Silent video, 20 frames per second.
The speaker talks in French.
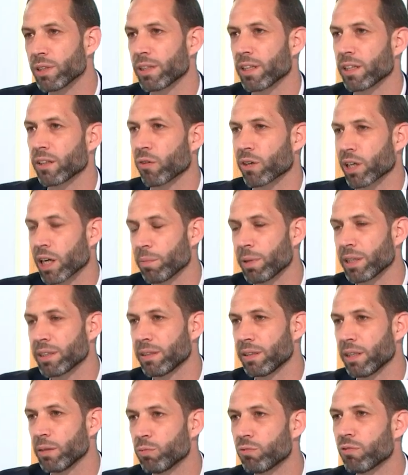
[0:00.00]
c'est d'être en
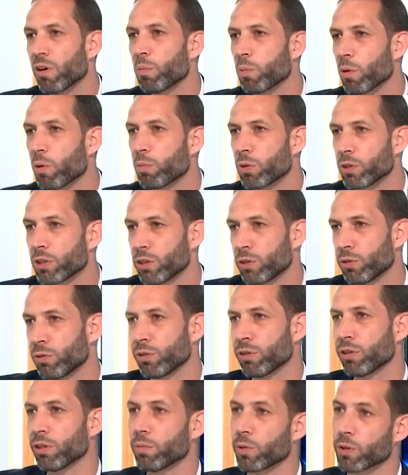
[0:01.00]
capacité de pouvoir proposer
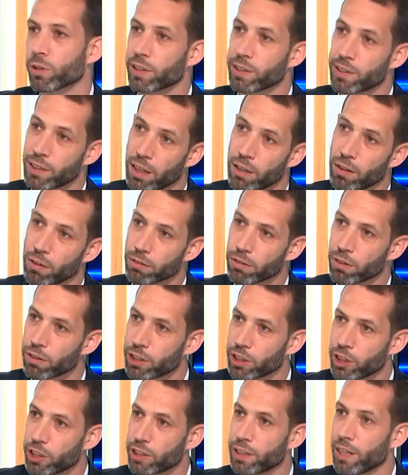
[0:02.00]
justement des talents dans
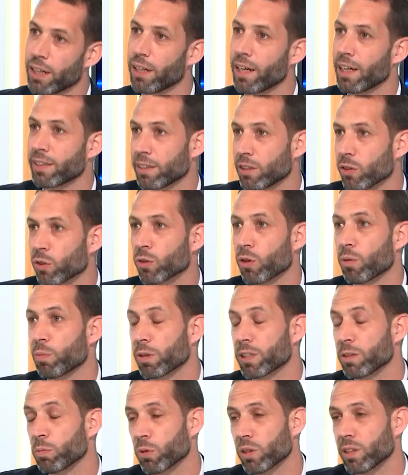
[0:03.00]
le digital à ces
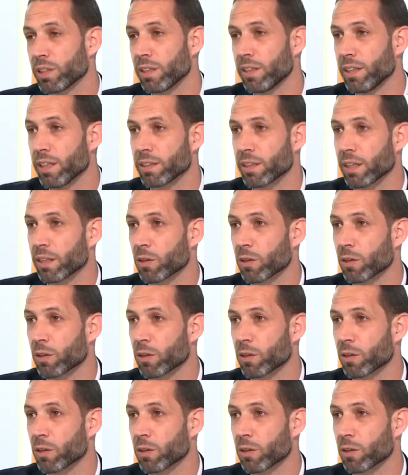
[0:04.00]
entreprises pour les aider à